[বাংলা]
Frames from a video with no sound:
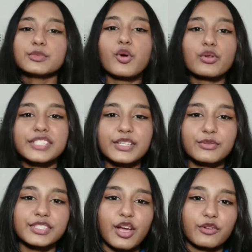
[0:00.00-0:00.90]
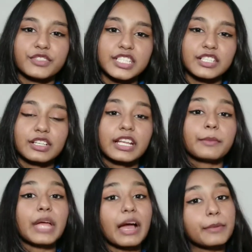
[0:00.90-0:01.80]
কোজি কোজি আউটফিট সেটা হলে
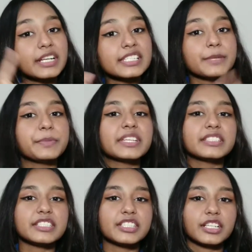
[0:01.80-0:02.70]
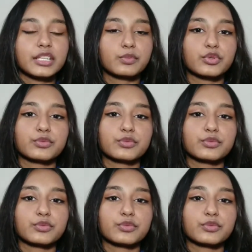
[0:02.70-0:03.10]
আমি আবার সেই পিঙ্ক টি শার্টটা পরবো